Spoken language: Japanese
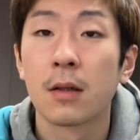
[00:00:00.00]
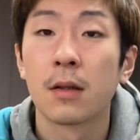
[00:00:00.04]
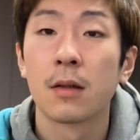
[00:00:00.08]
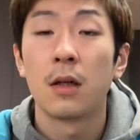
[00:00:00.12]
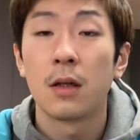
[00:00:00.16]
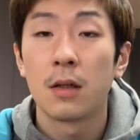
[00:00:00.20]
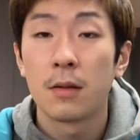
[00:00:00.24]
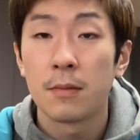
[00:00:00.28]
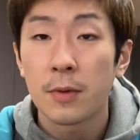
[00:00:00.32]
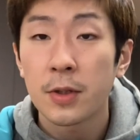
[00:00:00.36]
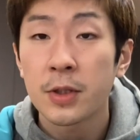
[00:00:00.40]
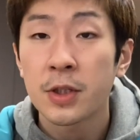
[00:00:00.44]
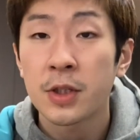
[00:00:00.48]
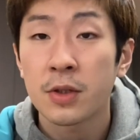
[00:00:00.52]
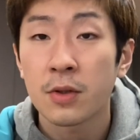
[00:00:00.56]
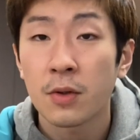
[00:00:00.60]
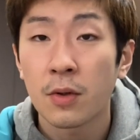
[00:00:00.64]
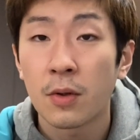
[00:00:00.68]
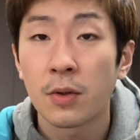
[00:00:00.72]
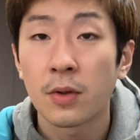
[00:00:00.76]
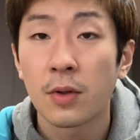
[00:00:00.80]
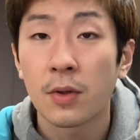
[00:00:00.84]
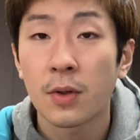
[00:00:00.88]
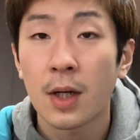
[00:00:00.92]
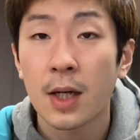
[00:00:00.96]
もし
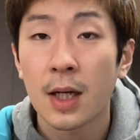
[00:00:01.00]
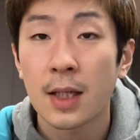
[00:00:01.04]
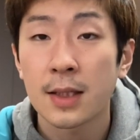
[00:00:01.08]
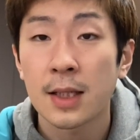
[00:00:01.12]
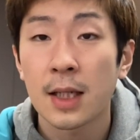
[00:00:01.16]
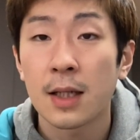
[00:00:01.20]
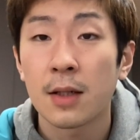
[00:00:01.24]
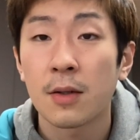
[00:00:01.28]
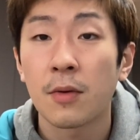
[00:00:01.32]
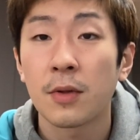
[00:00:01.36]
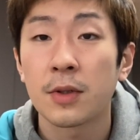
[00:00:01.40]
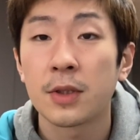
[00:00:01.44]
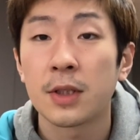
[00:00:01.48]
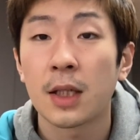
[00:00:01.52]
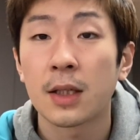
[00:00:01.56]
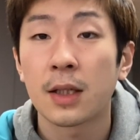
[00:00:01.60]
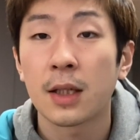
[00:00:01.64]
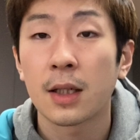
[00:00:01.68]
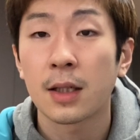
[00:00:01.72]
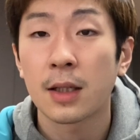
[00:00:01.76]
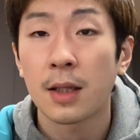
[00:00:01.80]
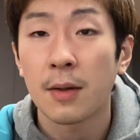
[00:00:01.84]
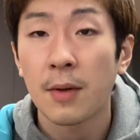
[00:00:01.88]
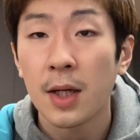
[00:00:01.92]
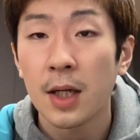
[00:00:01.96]
この動画が参考になった
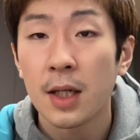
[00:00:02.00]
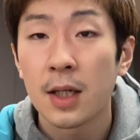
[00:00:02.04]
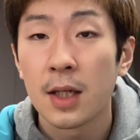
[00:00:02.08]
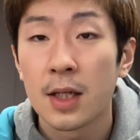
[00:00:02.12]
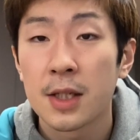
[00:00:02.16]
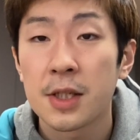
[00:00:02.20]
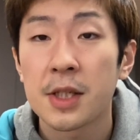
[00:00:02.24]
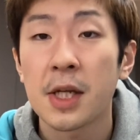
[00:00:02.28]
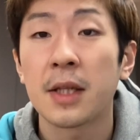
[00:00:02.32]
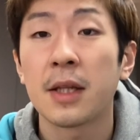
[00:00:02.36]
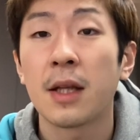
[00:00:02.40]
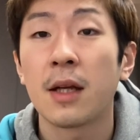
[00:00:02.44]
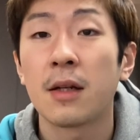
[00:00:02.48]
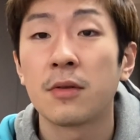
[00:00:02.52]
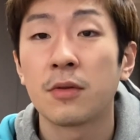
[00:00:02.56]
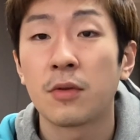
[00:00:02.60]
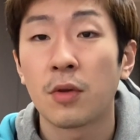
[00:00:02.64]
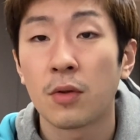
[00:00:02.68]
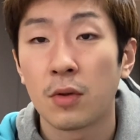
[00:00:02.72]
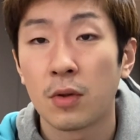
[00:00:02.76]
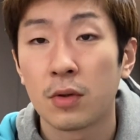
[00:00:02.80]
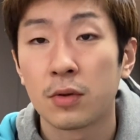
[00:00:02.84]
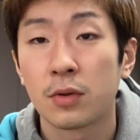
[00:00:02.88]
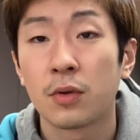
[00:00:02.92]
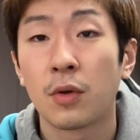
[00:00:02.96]
方はチャンネル
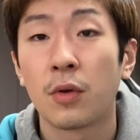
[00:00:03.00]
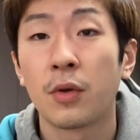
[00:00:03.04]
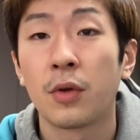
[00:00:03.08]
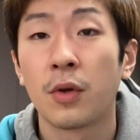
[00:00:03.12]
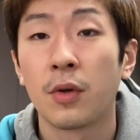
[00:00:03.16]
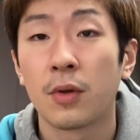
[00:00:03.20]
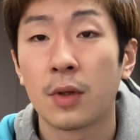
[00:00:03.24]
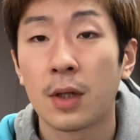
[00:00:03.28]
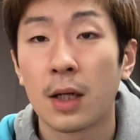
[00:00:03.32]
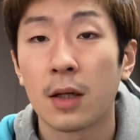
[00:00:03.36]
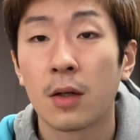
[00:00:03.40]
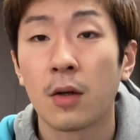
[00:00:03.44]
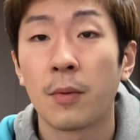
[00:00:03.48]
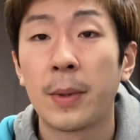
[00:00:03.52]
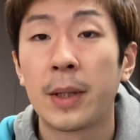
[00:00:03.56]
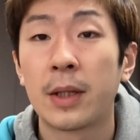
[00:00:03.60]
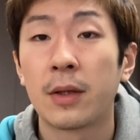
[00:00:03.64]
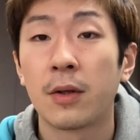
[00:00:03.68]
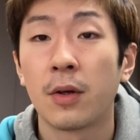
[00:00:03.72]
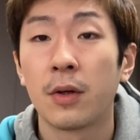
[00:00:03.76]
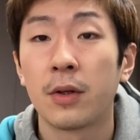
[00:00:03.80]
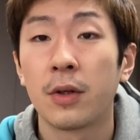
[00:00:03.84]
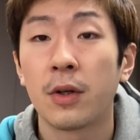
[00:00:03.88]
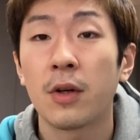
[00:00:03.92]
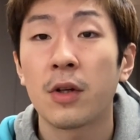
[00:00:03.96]
登録高評価コメント
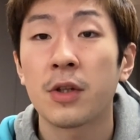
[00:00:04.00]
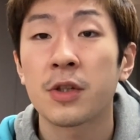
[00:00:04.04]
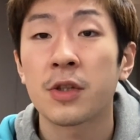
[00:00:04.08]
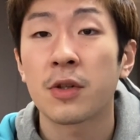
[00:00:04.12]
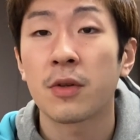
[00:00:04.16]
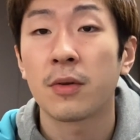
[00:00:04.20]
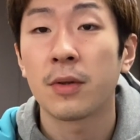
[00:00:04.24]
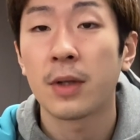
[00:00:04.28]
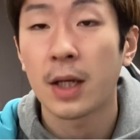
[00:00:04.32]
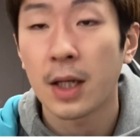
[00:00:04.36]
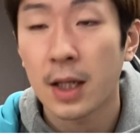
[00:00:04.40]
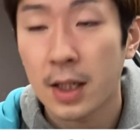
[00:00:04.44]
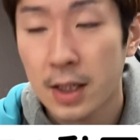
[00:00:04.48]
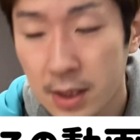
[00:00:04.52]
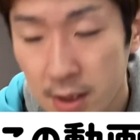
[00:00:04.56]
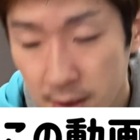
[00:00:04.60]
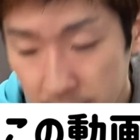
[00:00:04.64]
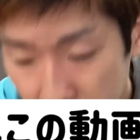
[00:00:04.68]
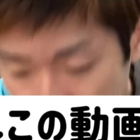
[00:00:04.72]
よろしくお願いしま